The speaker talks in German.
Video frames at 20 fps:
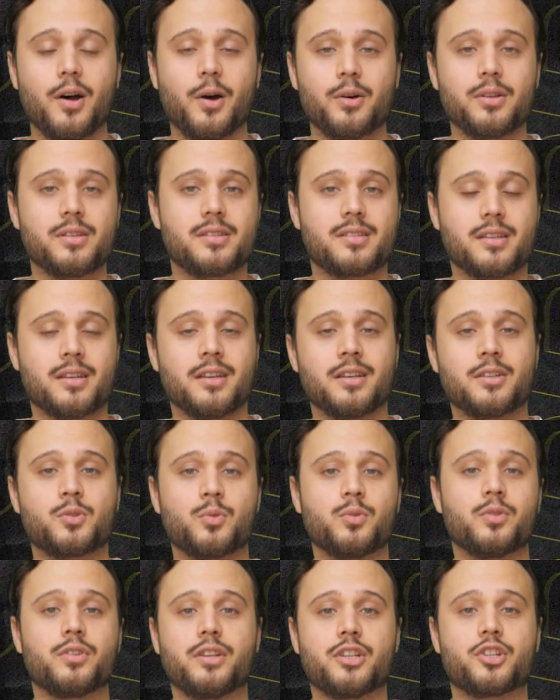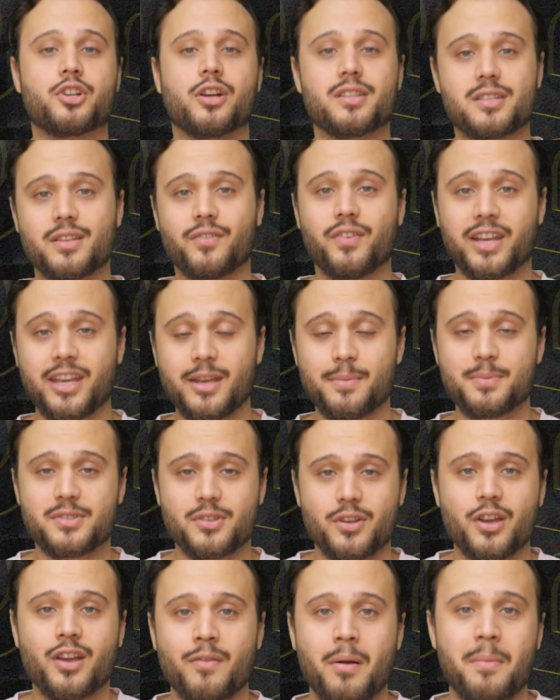und äh, du die Chancen
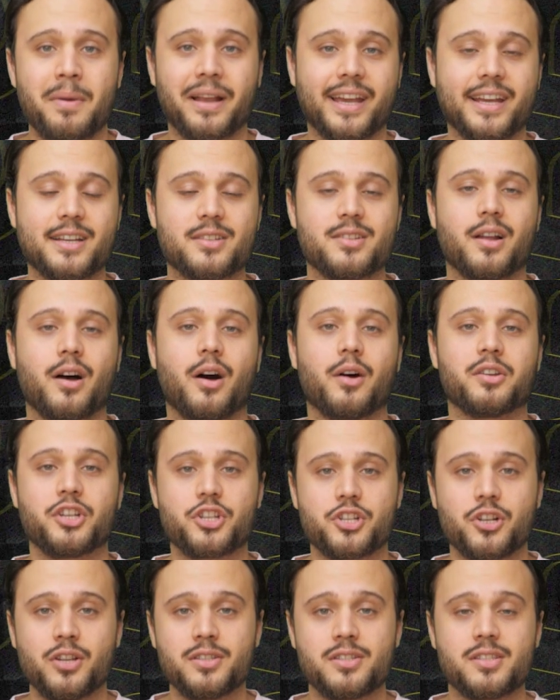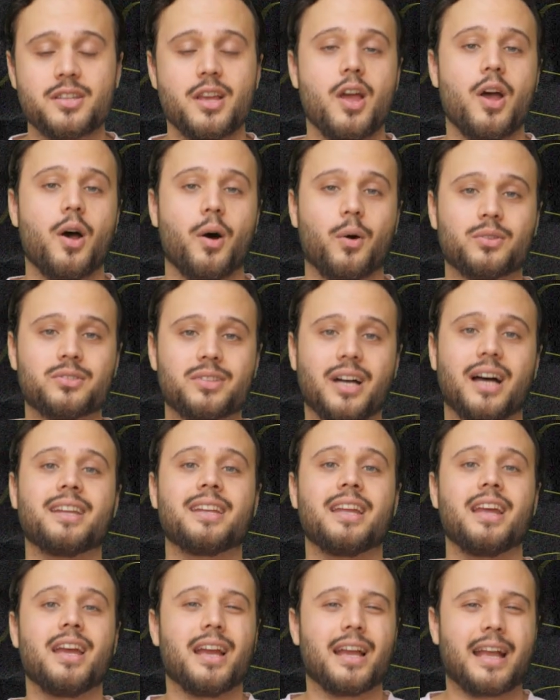vergibst. Irgendwann mal kriegst kriegst du auch die Chance. Und
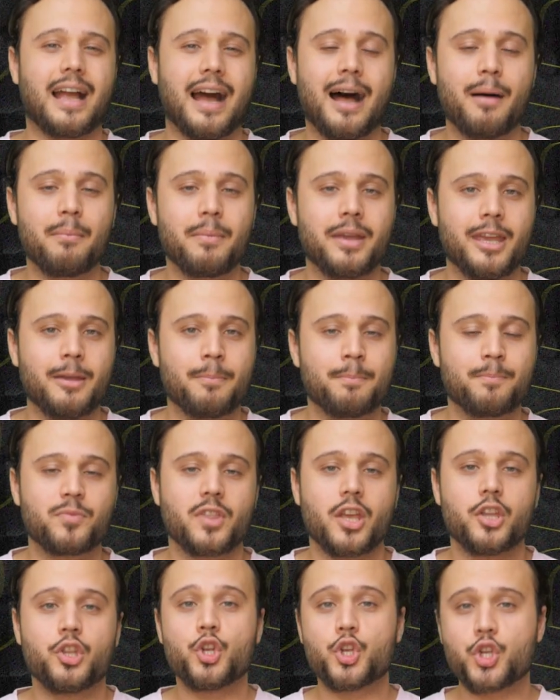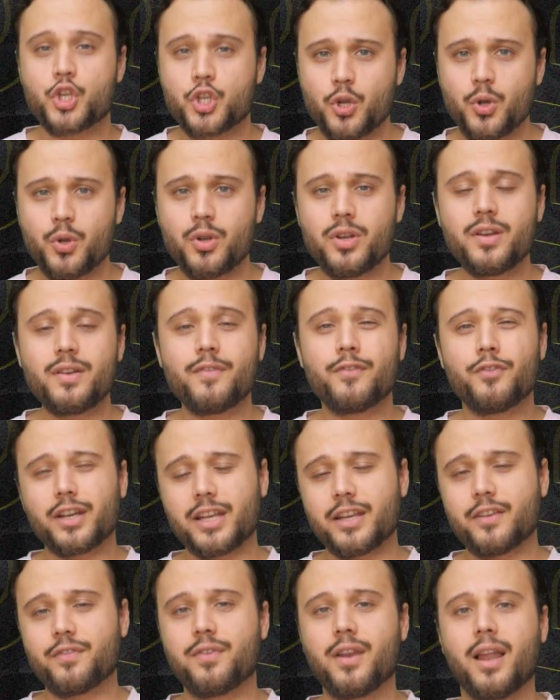dann kam eben eine schöne,
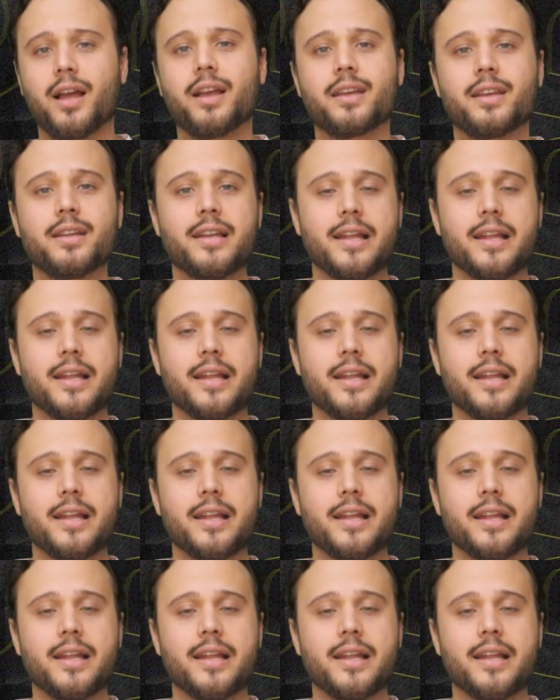wirklich Flanke,